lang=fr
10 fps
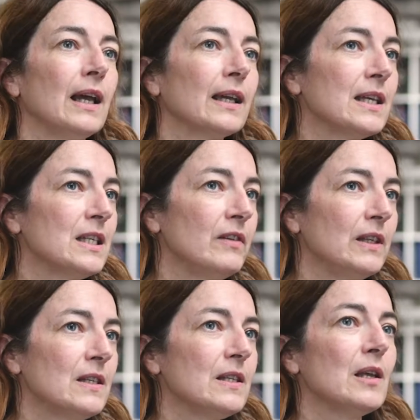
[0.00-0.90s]
La
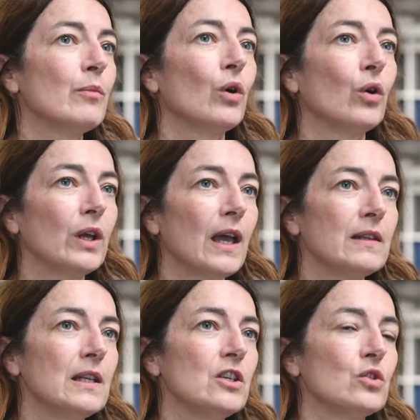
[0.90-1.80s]
créativité, c'est d'abord
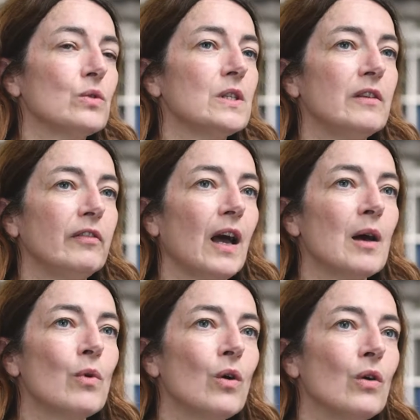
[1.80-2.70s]
regarder les choses
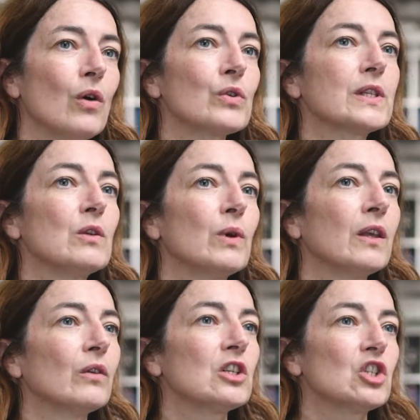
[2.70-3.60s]
différemment en
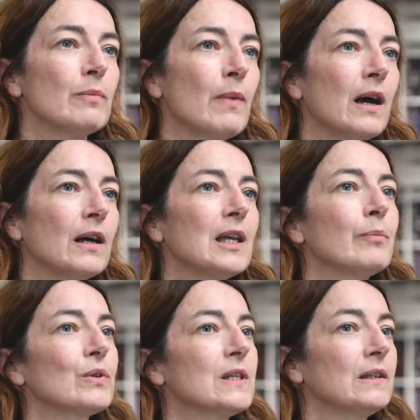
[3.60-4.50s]
s'éloignant des schémas et
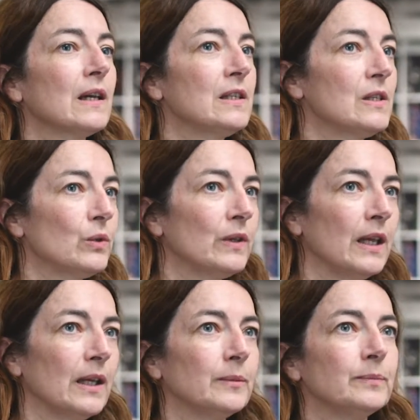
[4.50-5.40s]
pensées traditionnelles.